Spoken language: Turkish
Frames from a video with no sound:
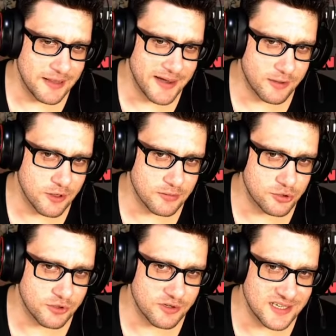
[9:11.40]
bekliyorum
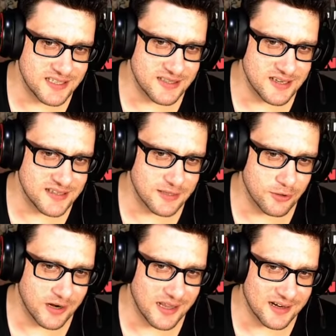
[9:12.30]
şu gizli Tesla'nın
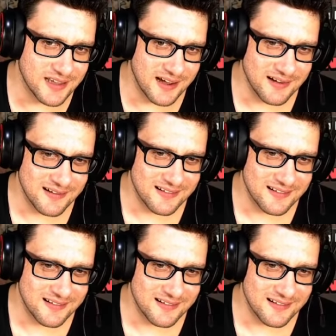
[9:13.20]
oralarda.